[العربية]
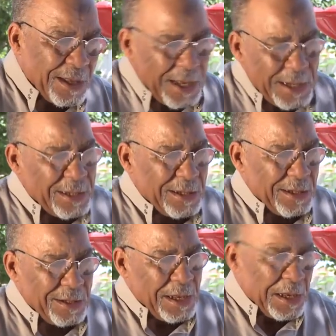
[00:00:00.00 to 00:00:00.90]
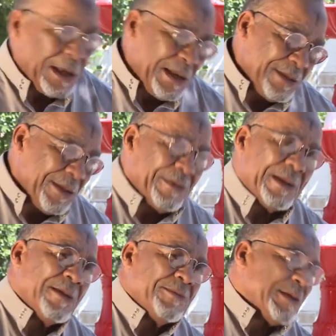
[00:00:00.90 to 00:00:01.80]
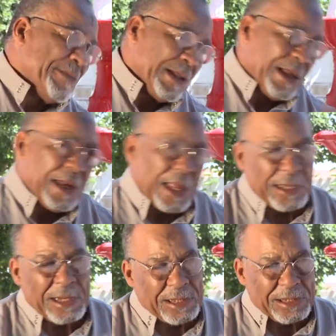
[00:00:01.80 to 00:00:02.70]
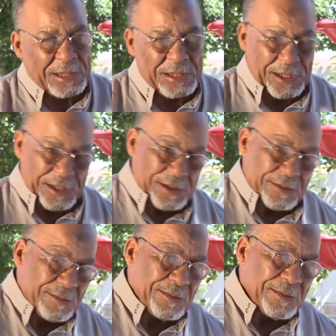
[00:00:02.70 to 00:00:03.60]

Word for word: يعني آه، بطبيعه الحال اعطينا دي زيكزارسيس